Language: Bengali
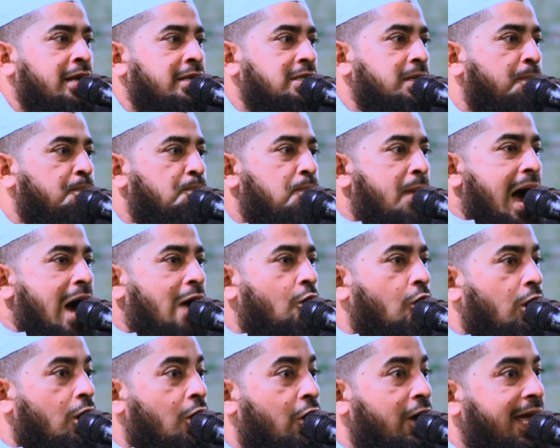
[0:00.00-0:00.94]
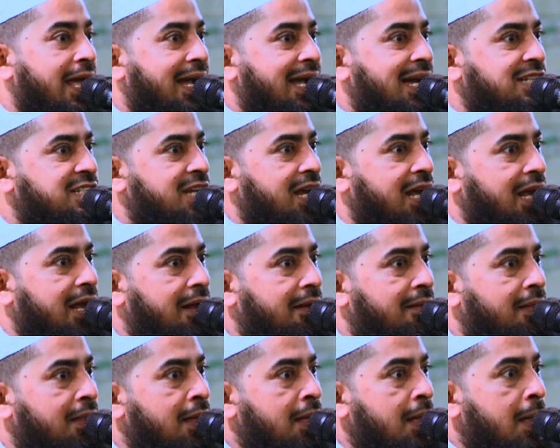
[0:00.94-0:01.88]
যে পাগল হয়ে গেছে
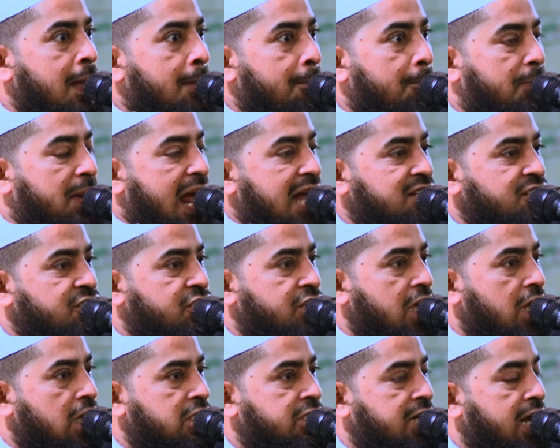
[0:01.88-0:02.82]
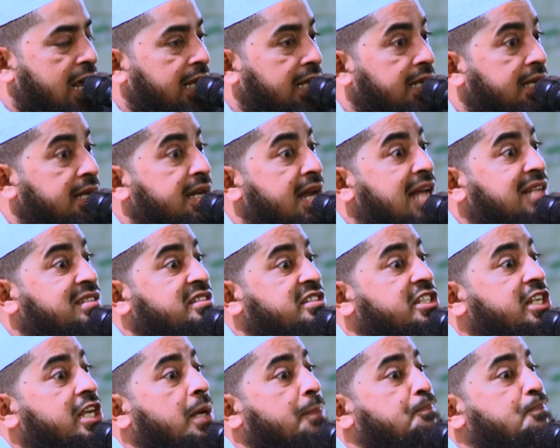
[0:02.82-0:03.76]
ফ্রান্সের সেই
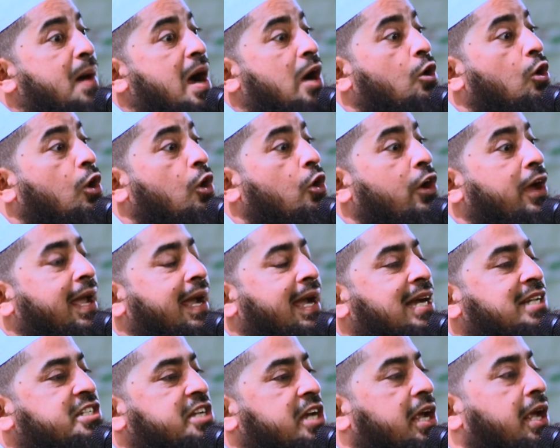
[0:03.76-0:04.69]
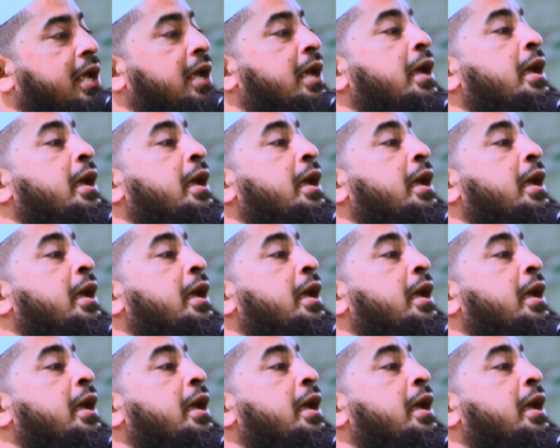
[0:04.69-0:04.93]
নাস্তিক পাগল হয়ে গেছে